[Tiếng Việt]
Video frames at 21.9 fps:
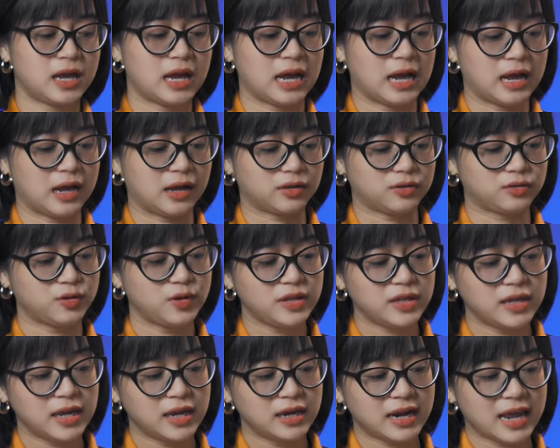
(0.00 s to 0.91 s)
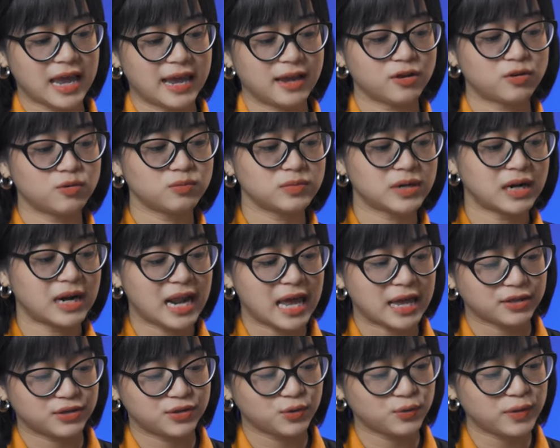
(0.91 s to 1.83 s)
à, tuy nhiên hãng cũng rất
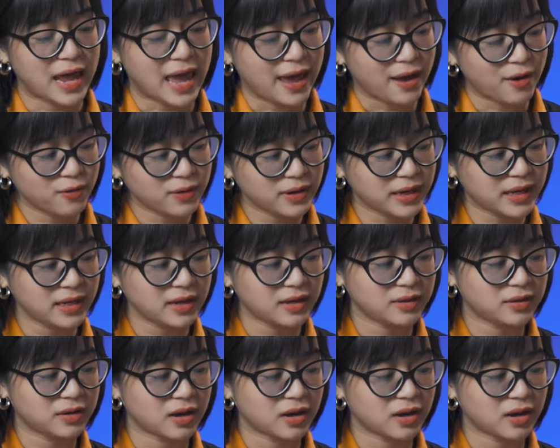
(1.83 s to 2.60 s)
là chu đáo khi